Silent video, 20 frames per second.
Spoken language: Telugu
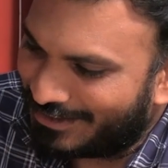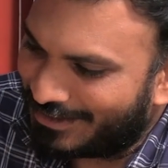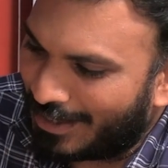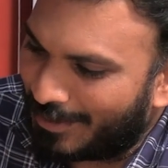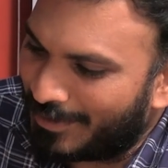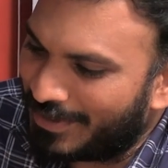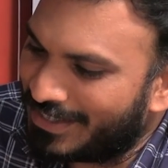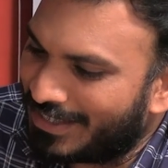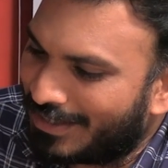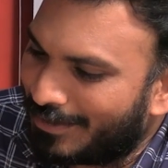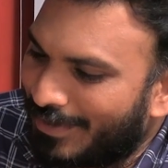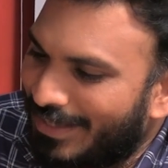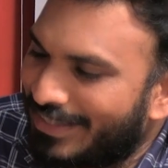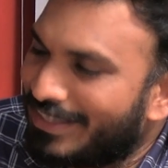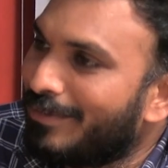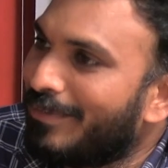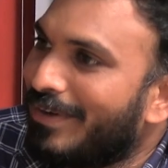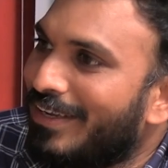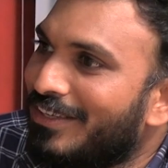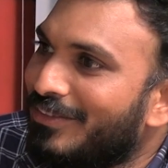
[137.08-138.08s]
సామాజిక
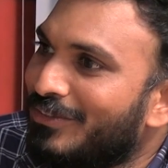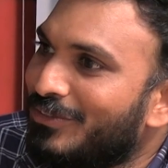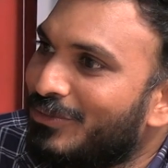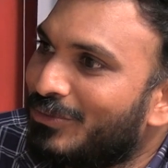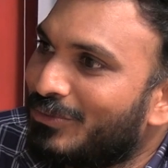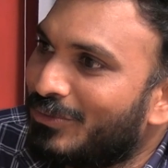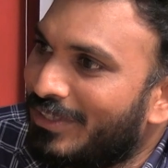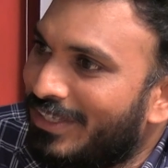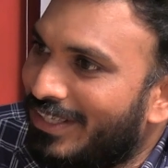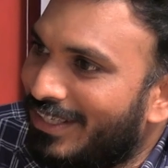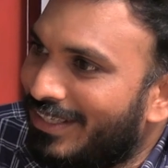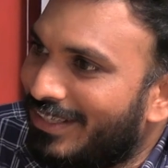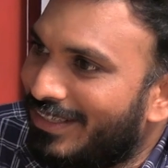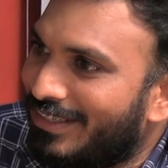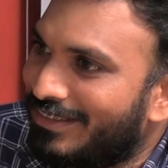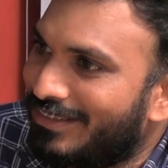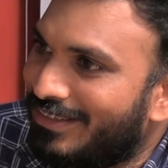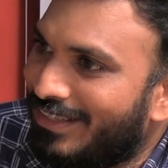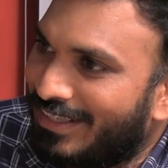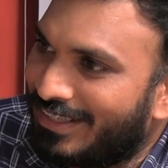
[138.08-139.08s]
మాధ్యమాల్లో చూసుకుంటే
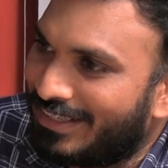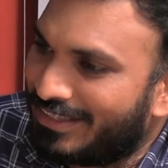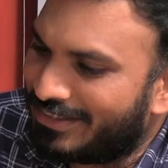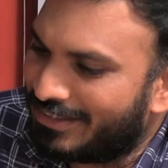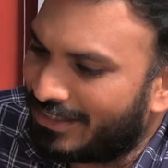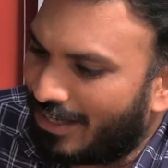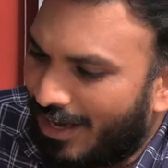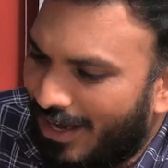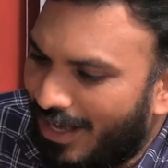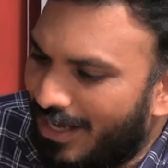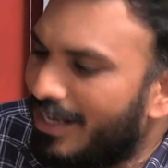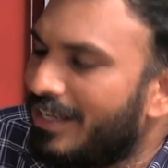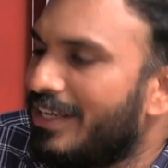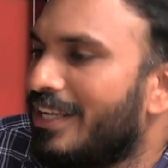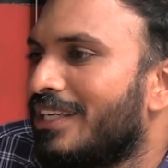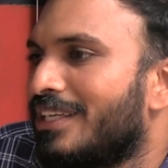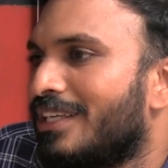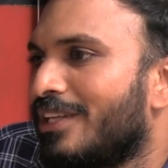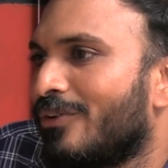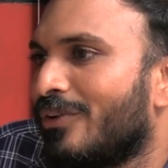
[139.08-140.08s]
తనని చాలా
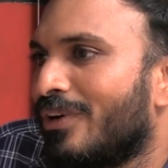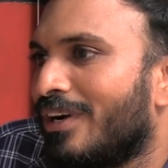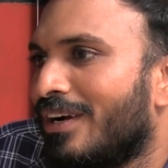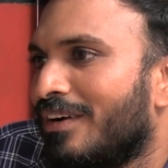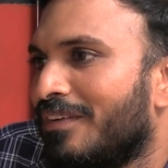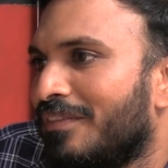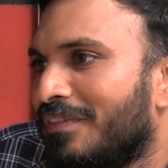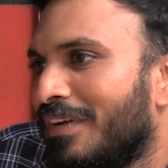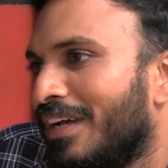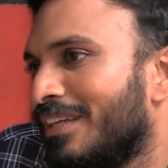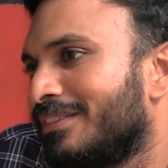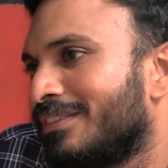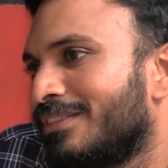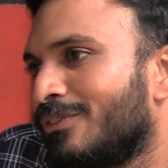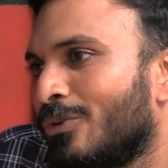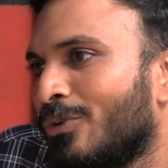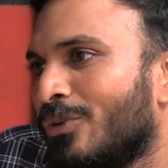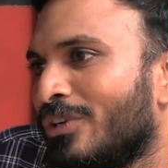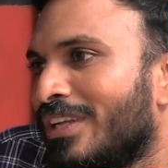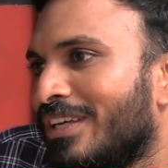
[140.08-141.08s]
నెగిటివ్గా ఫ్యాన్స్
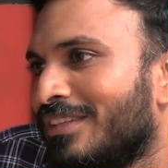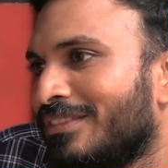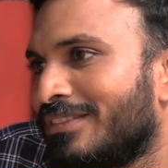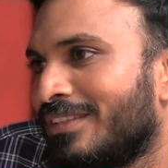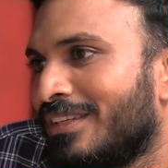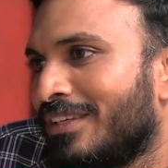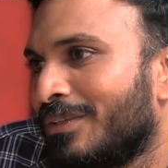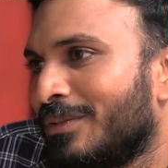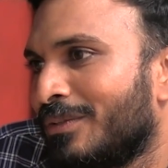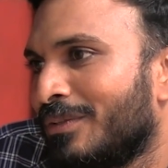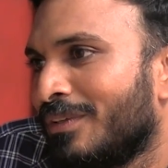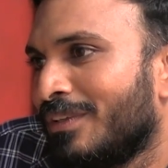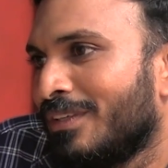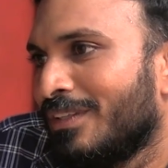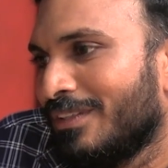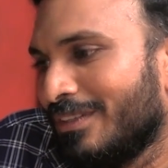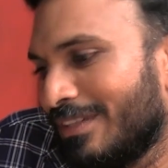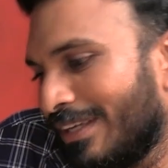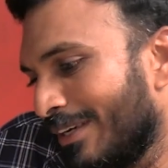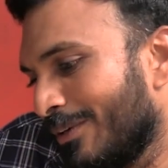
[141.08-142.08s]
ట్రోల్ చేస్తున్నారు
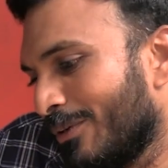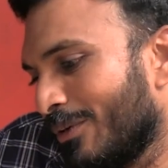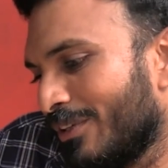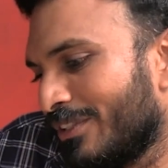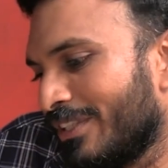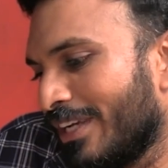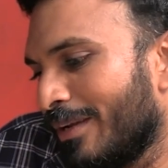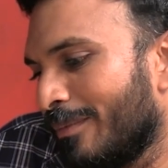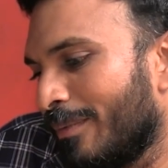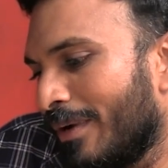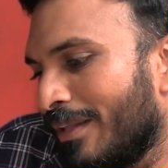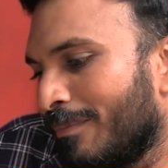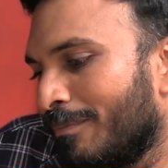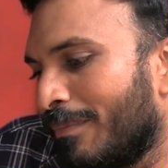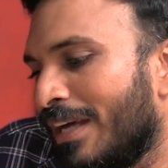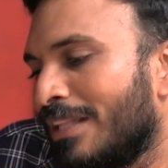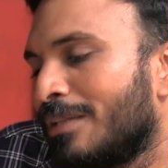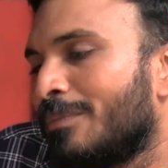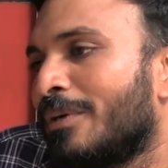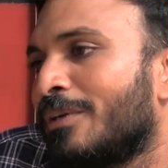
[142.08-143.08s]
తను కూడా చాలా బా
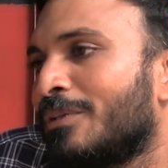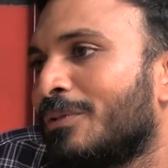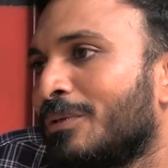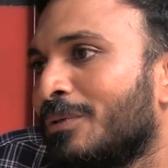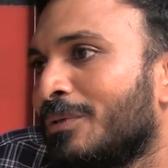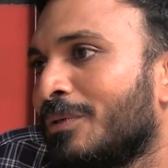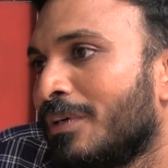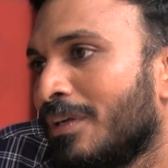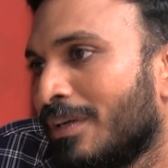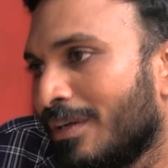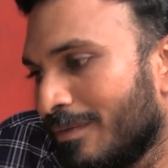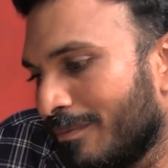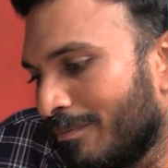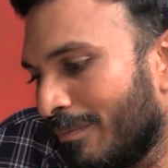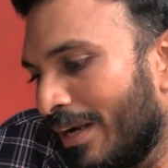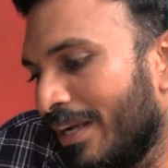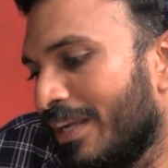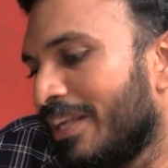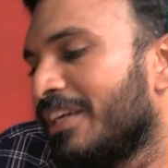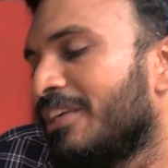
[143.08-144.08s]
బాధపడుతూ
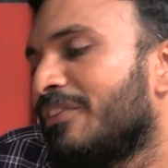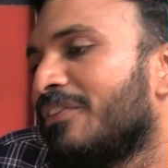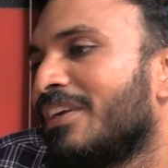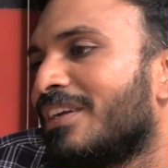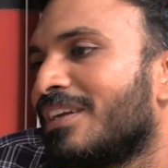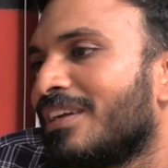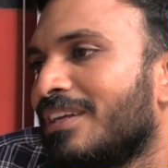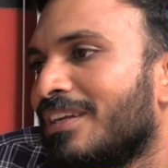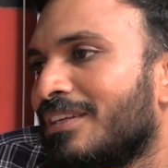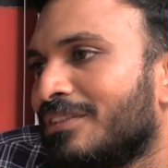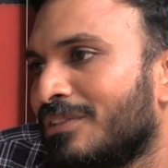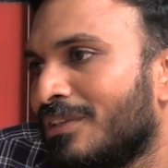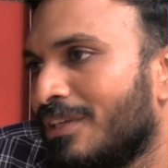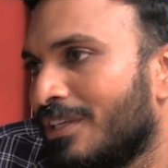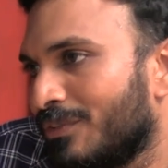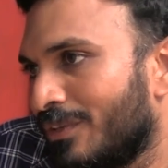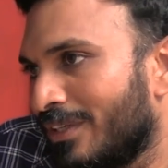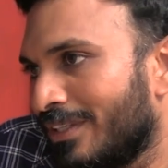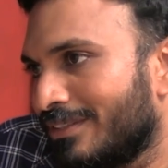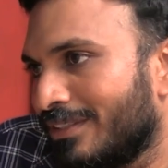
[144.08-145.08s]
మళ్ళీ ట్వీట్లు
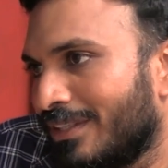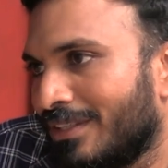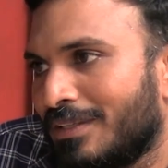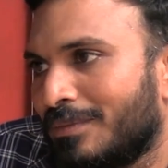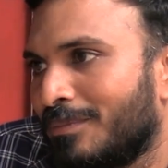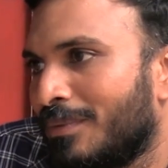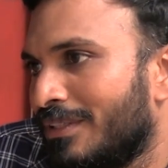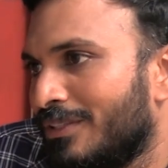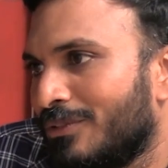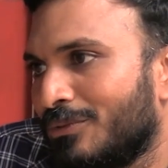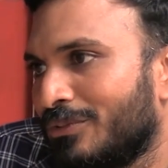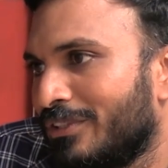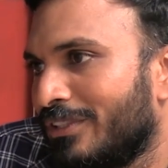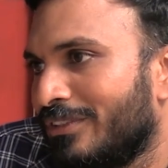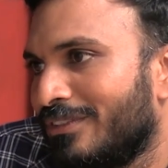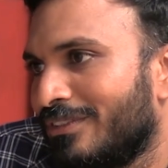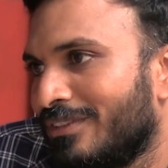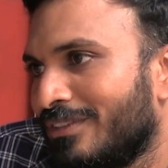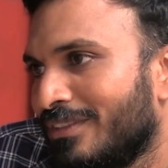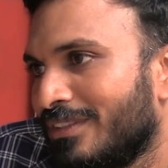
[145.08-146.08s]
చేస్తున్నటువంటి సందర్భం చూసాం
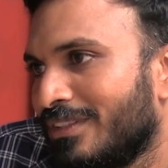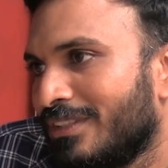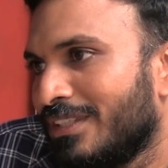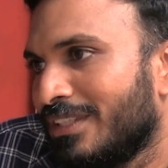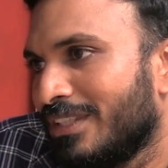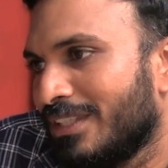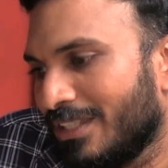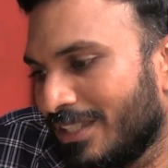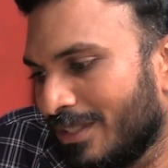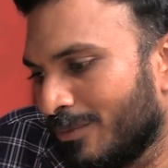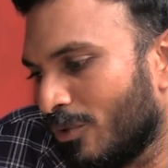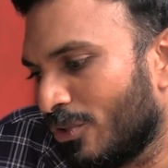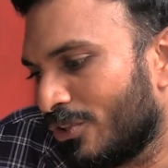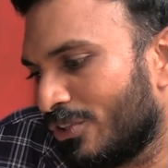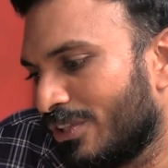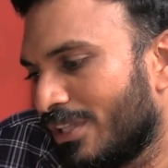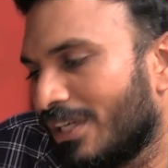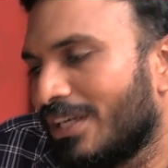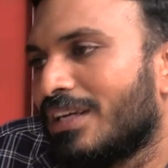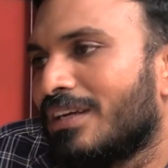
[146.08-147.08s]
అదే ఈ
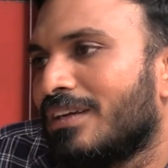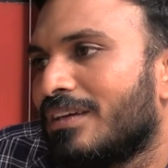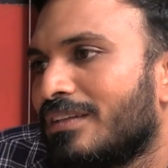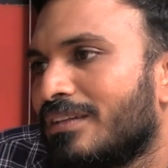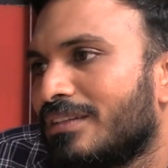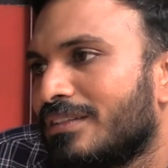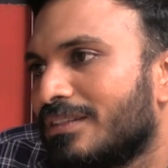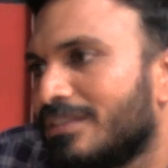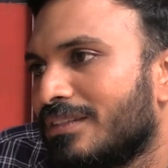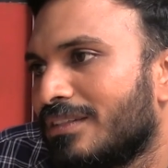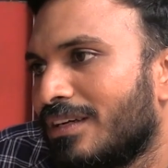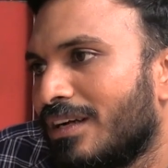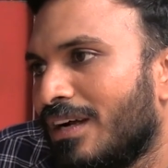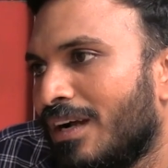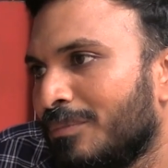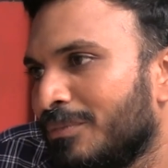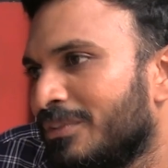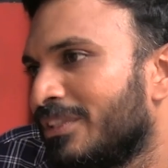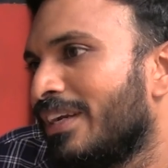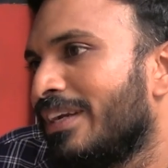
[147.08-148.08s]
మొత్తం
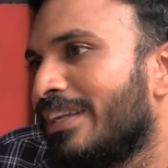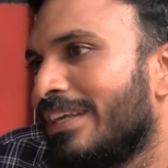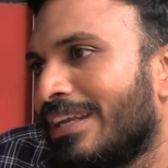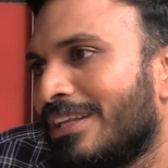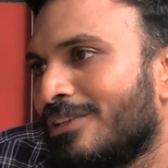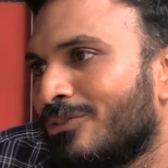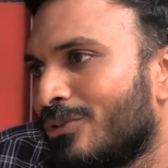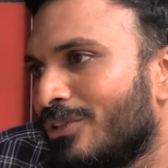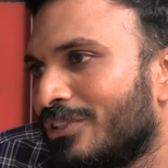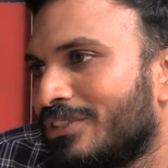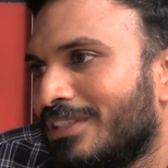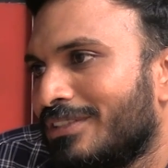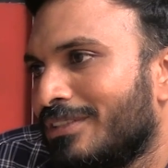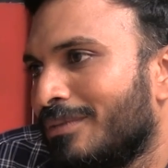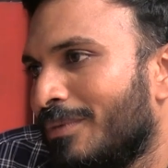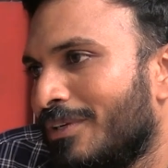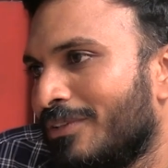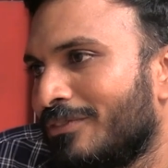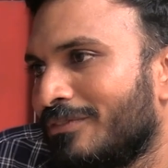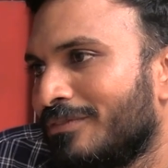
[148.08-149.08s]
అంశాన్ని ఎలా చూడొచ్చు
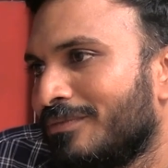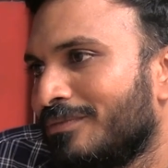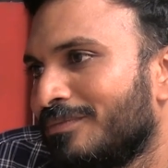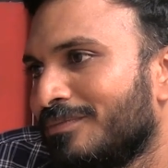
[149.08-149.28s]
అసలు మనం